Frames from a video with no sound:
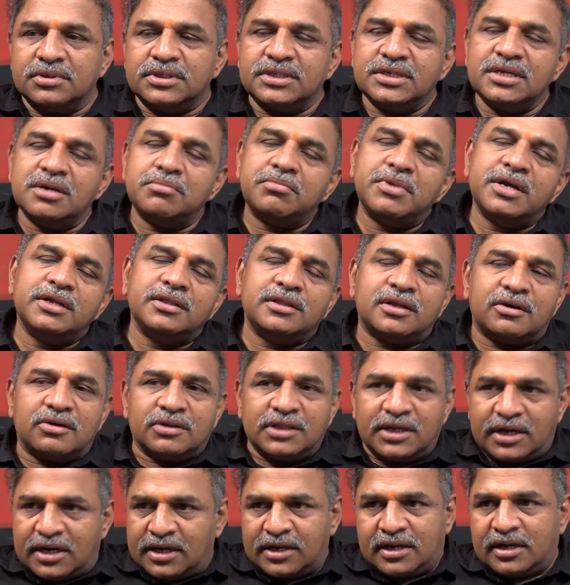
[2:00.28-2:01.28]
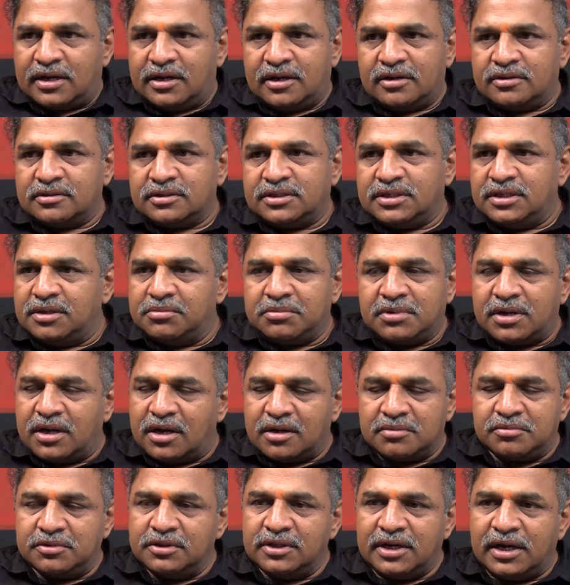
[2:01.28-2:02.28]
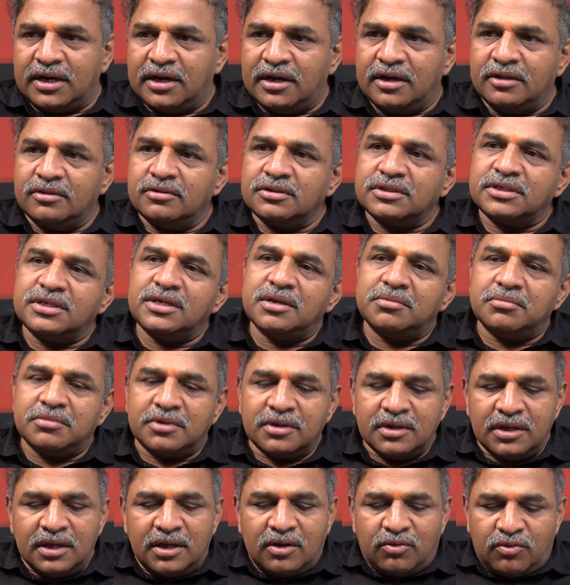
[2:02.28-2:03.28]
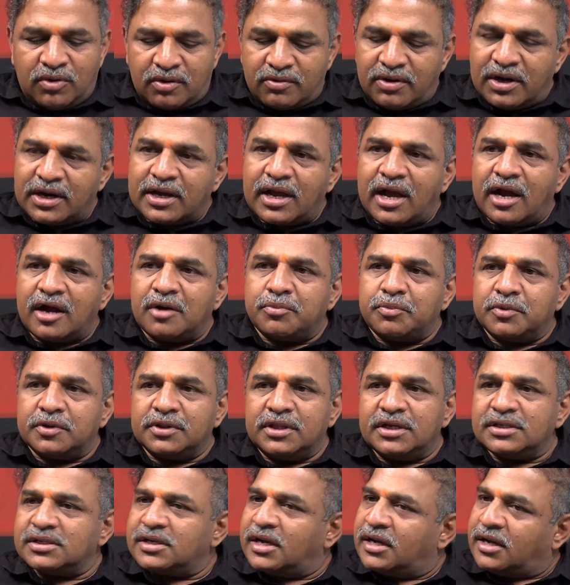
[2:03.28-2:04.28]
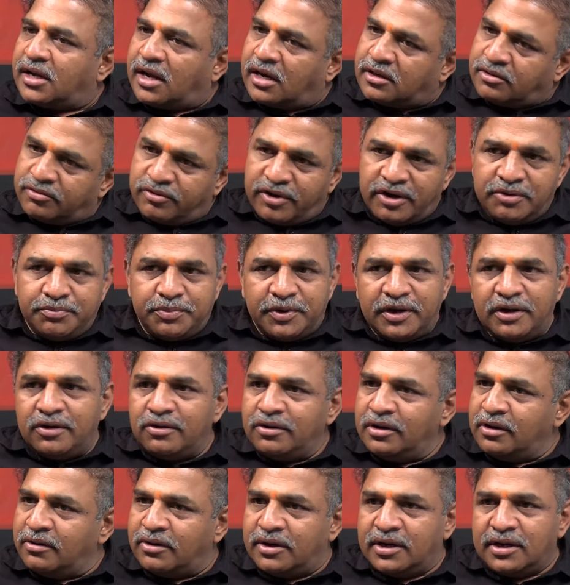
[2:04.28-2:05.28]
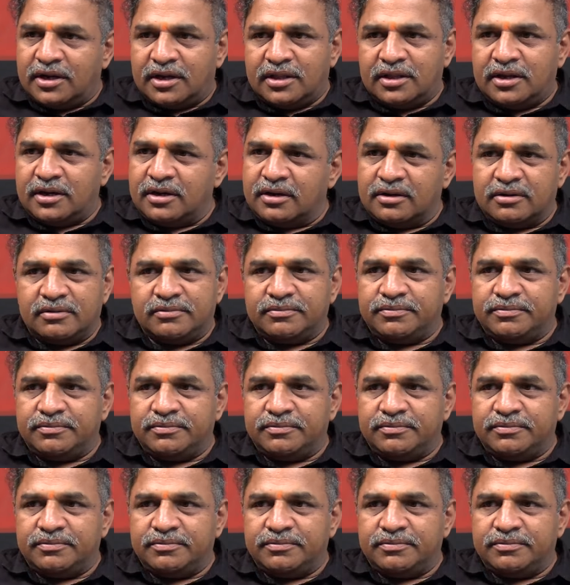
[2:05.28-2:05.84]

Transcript: సీఎం అయిన తర్వాత అక్కడికి వెళ్ళాడు సీఎం కాకముందు వెళ్ళలేదు సీఎం ఒకవేళ కాకపోతే అసలు అటువైపు వెళ్ళి ఉండేవాడు కాదు ఆయన